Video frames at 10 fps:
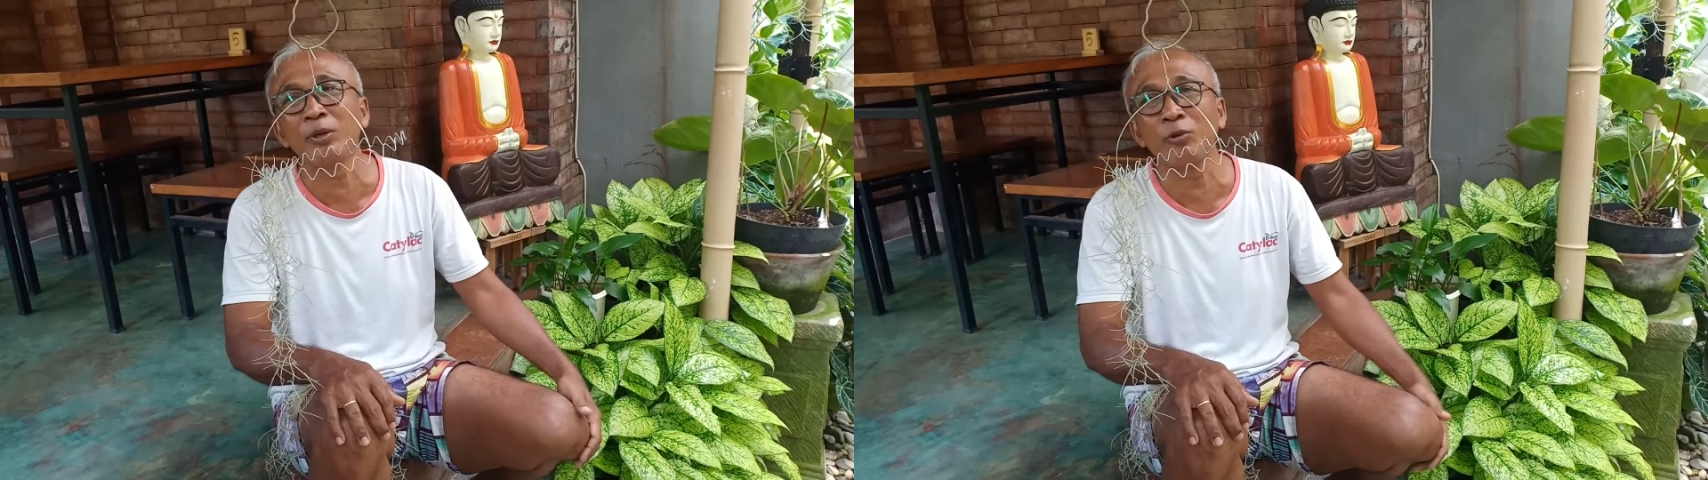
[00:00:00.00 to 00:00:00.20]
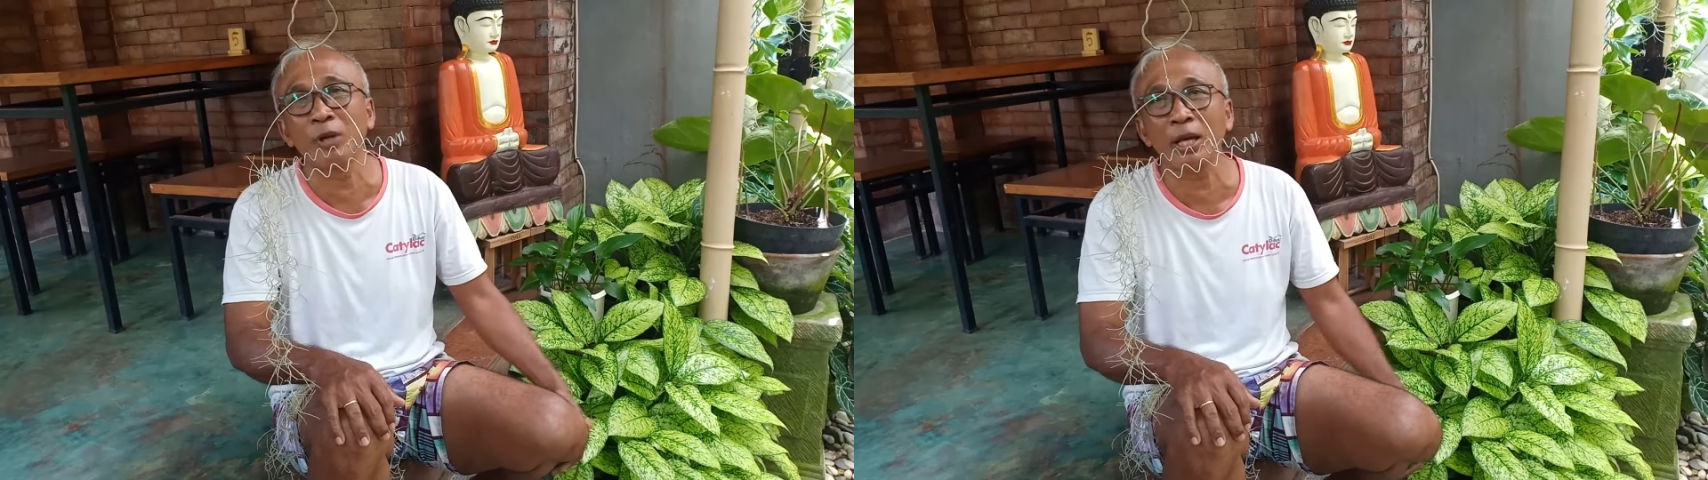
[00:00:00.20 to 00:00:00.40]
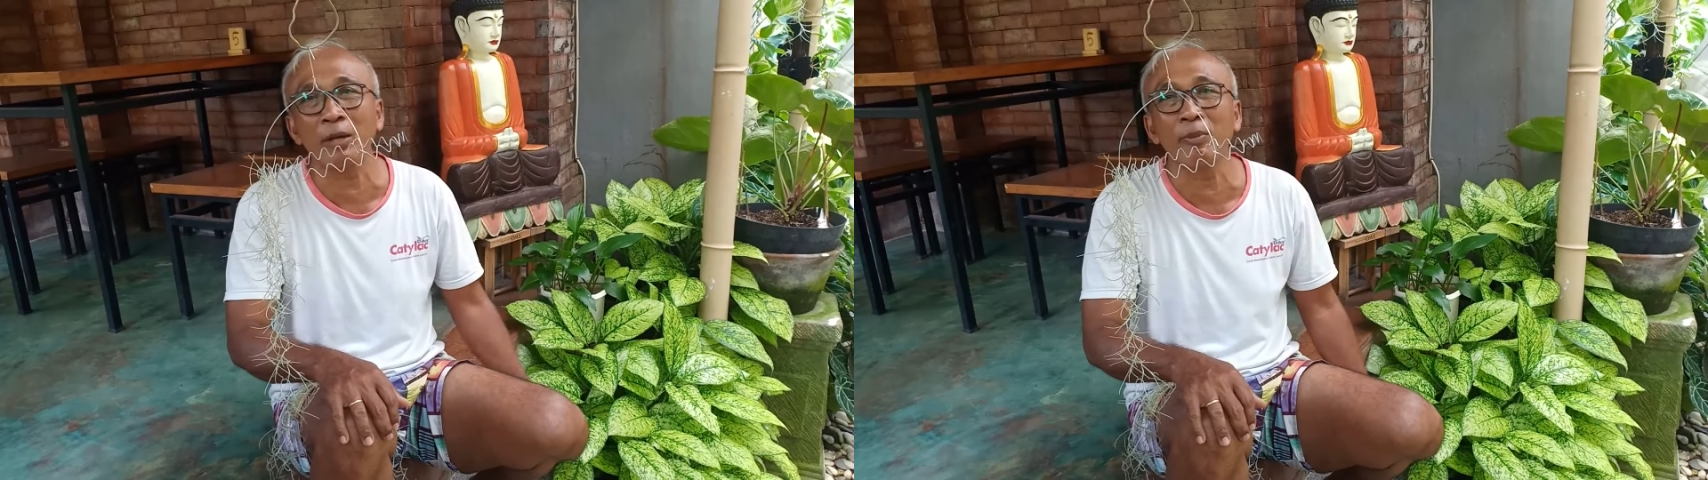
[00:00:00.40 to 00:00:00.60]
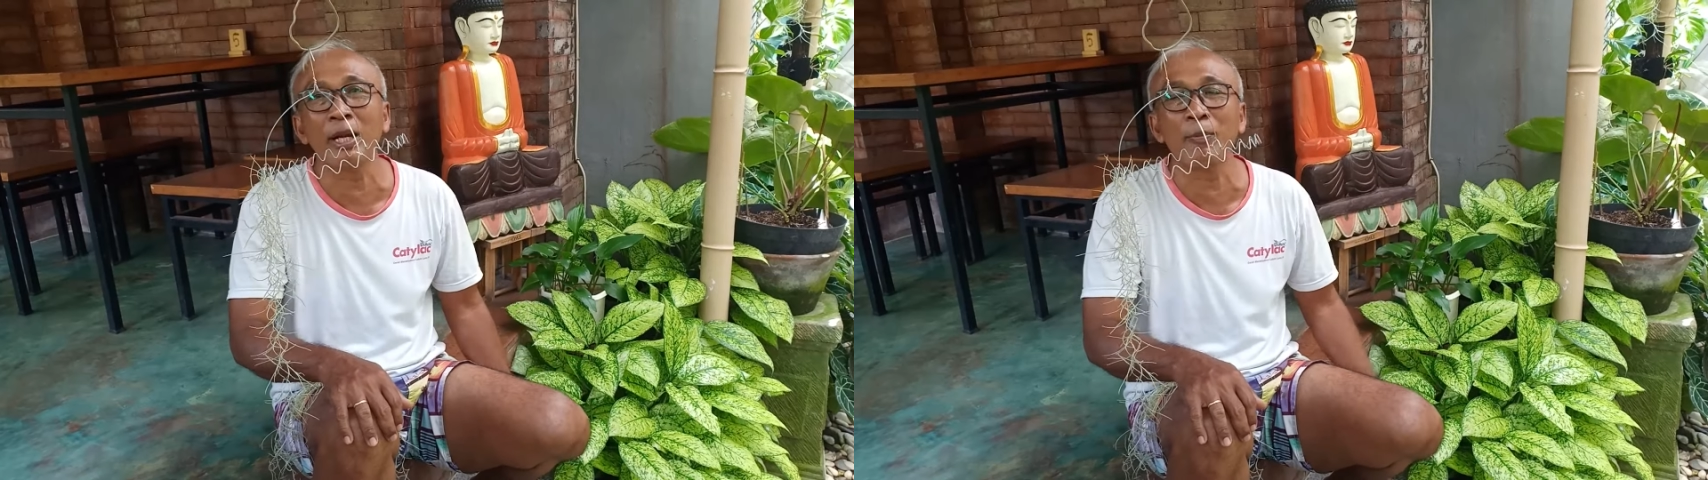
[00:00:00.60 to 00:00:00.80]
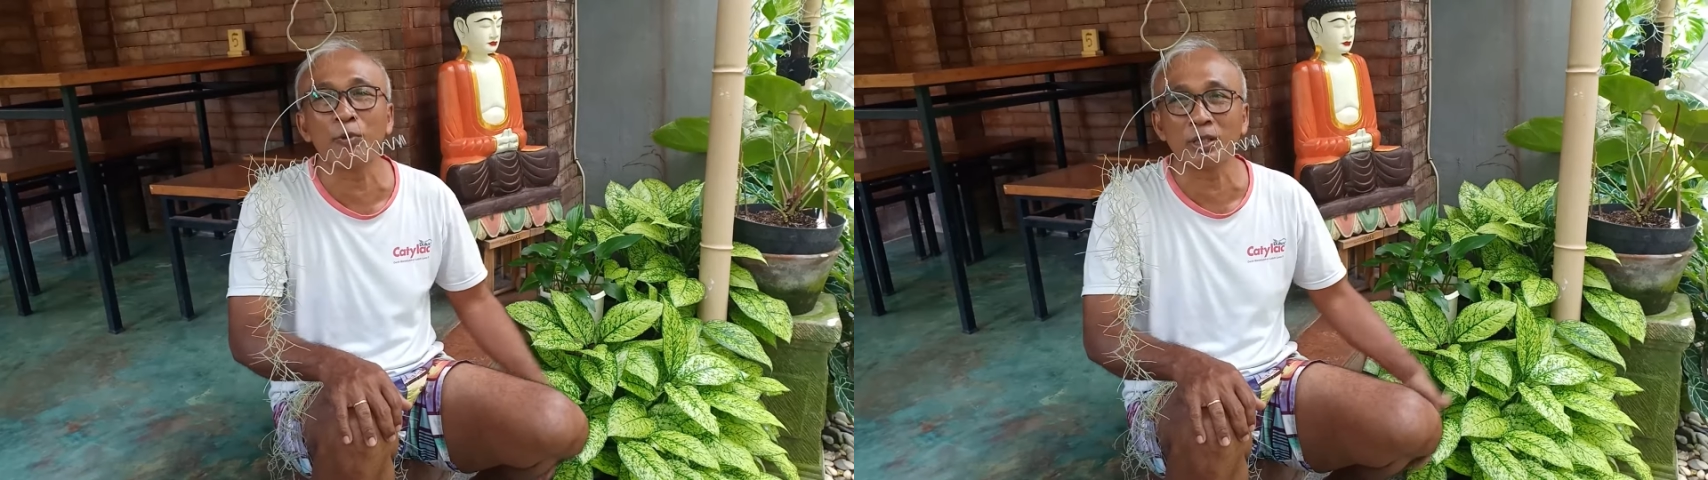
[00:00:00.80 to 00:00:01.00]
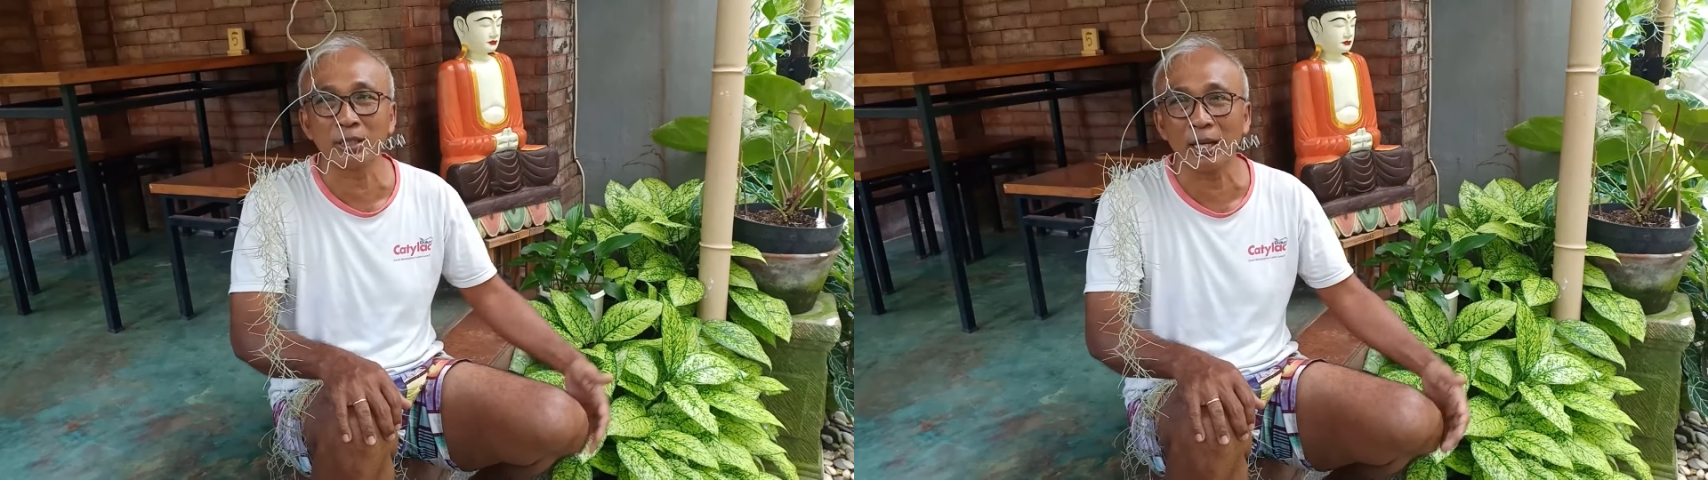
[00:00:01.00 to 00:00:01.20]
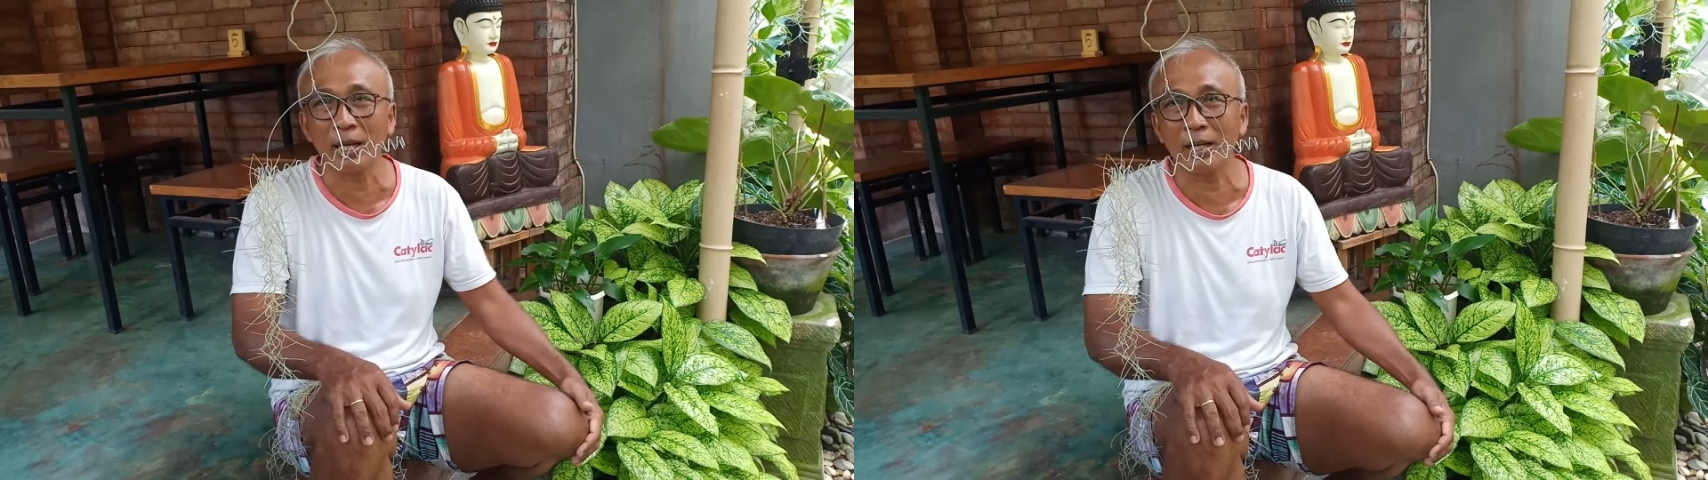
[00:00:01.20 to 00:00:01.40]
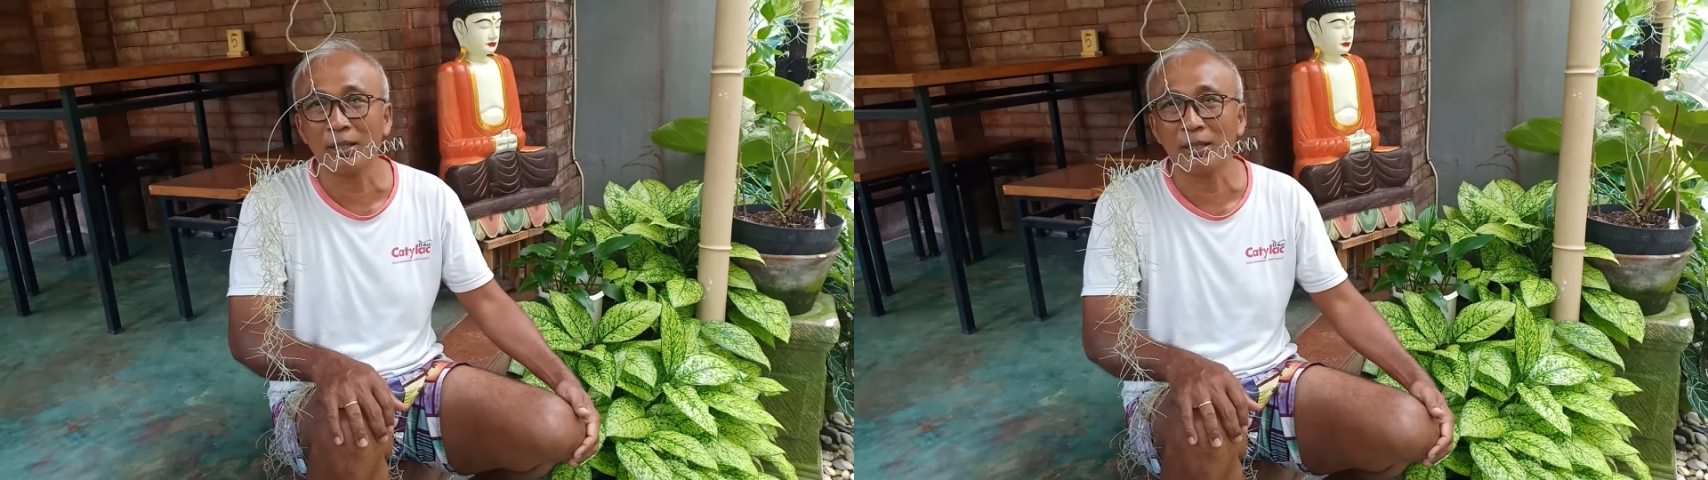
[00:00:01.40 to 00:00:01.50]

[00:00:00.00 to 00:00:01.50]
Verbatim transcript: menunaikan ibadah puasa